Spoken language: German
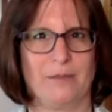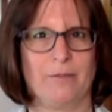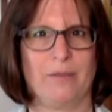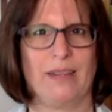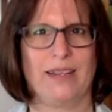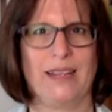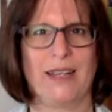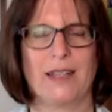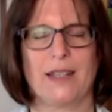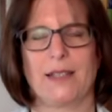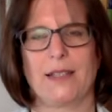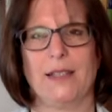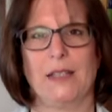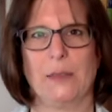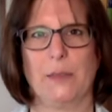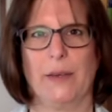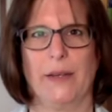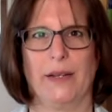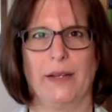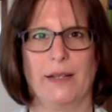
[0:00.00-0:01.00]
dann geht das
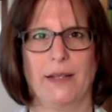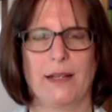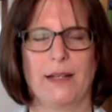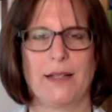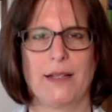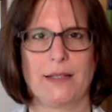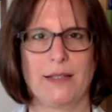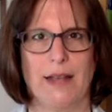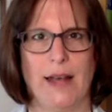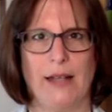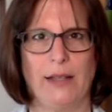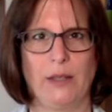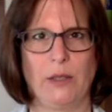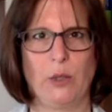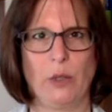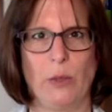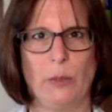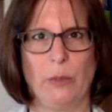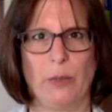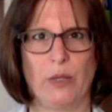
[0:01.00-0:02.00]
nicht mehr. Dann kann das
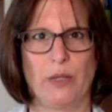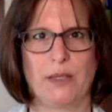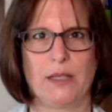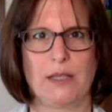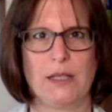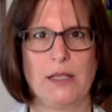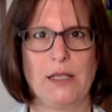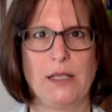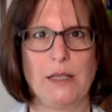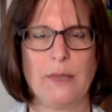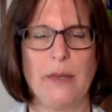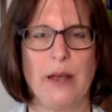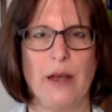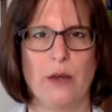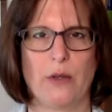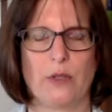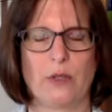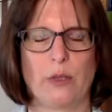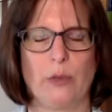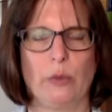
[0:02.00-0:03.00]
Natrium plötzlich nicht mehr
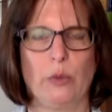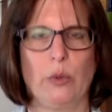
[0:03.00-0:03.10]
aus dem